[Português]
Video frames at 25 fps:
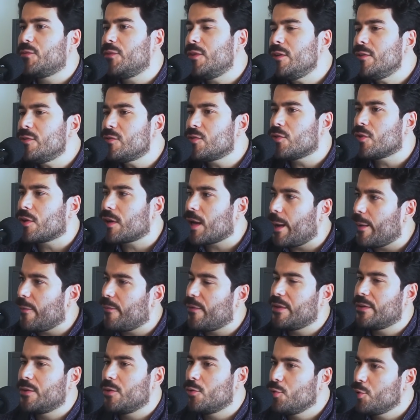se o Fernando
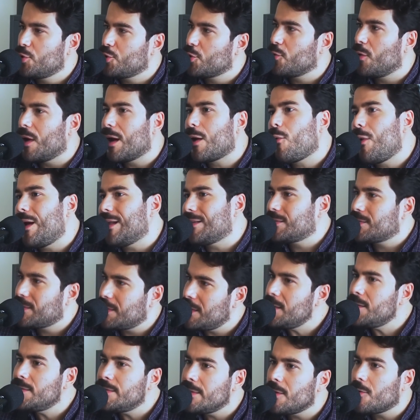Sorocaba vendeu um show a
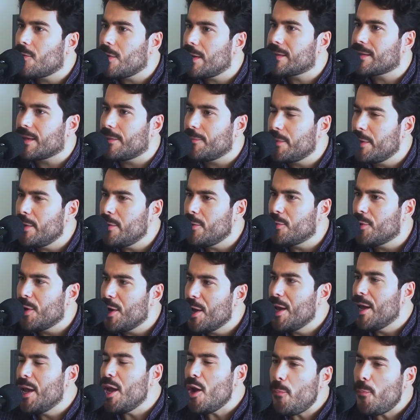450 mil,